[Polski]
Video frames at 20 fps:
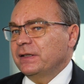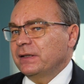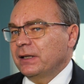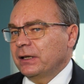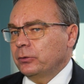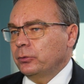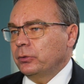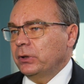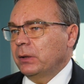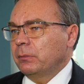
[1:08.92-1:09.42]
i
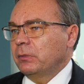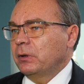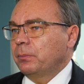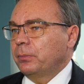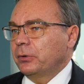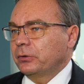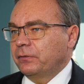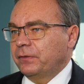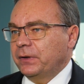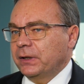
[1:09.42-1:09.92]
znajdujemy
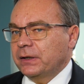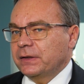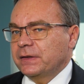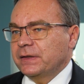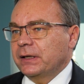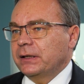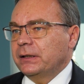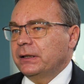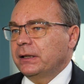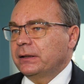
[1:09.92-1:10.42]

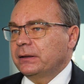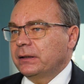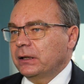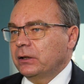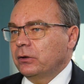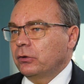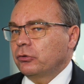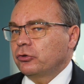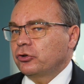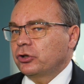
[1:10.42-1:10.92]
potwierdzenie
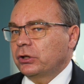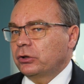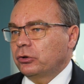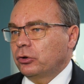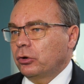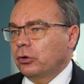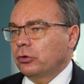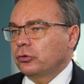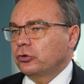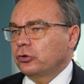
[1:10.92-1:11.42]
tego, że
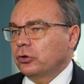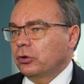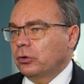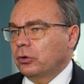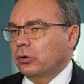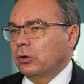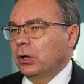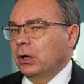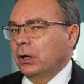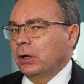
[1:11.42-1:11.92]
to,
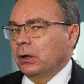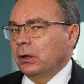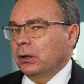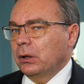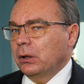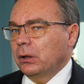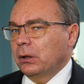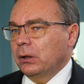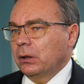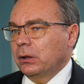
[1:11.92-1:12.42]
co
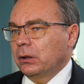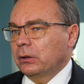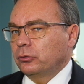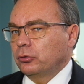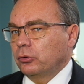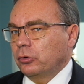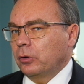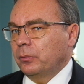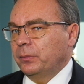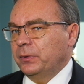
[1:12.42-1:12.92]
e,
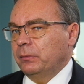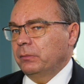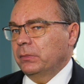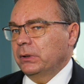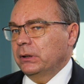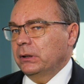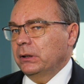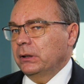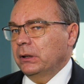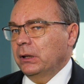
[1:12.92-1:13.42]
tu
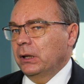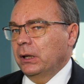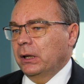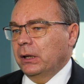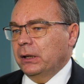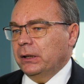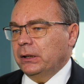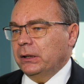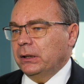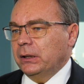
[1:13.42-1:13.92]
robimy
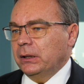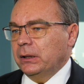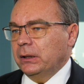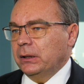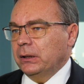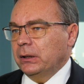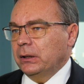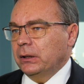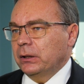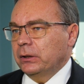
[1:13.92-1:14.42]

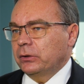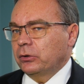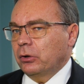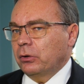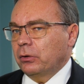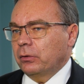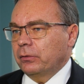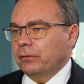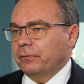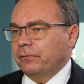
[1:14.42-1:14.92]
i
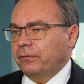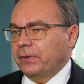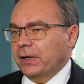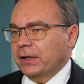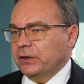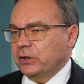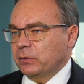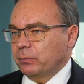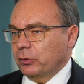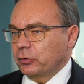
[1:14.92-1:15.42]
to, w
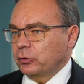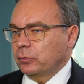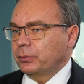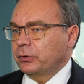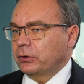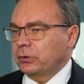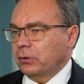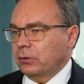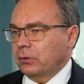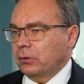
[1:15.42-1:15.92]
jaki
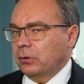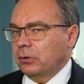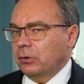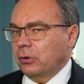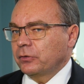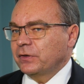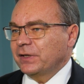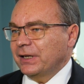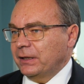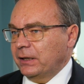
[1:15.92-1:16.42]
sposób to
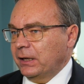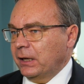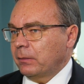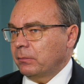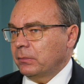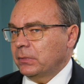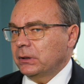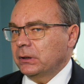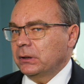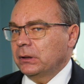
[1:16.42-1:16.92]

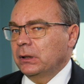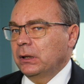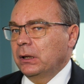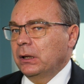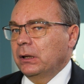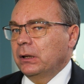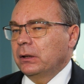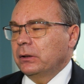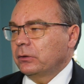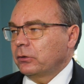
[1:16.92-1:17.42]
oceniamy,
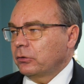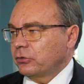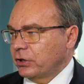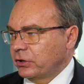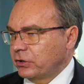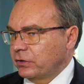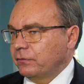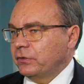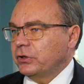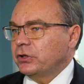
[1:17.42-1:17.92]
to
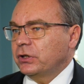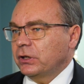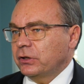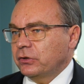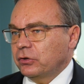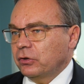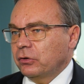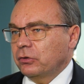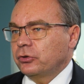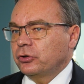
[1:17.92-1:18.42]
rzeczywiście
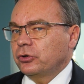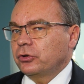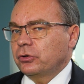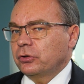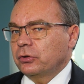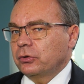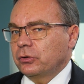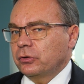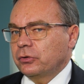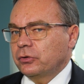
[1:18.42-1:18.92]

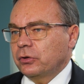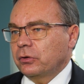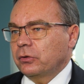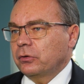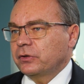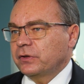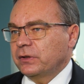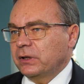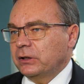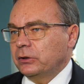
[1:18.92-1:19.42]
coś, e,
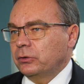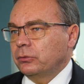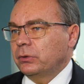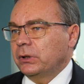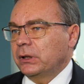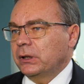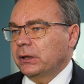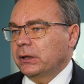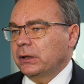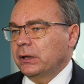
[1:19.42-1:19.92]
co
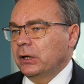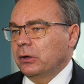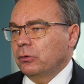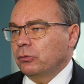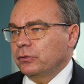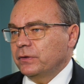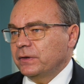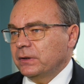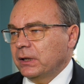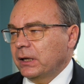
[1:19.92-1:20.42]
znajduje
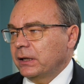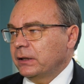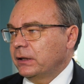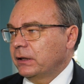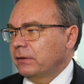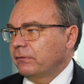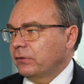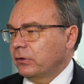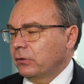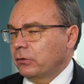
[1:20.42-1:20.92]

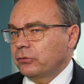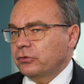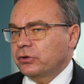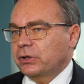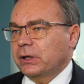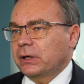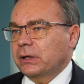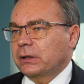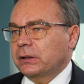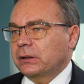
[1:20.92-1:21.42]
uznanie w
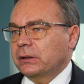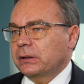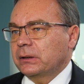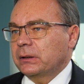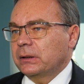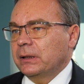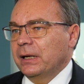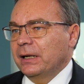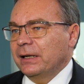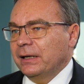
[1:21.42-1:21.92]
oczach
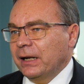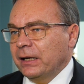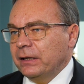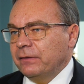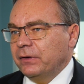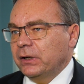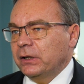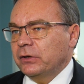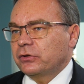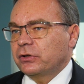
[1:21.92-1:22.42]
e,
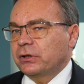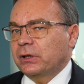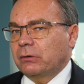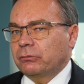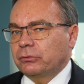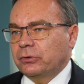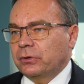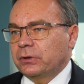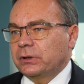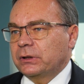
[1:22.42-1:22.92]
największych
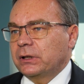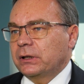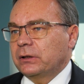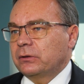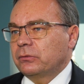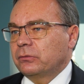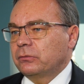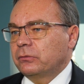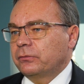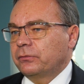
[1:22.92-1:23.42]

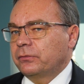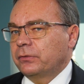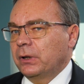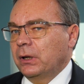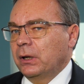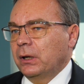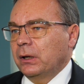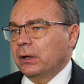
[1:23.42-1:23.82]
autorytetów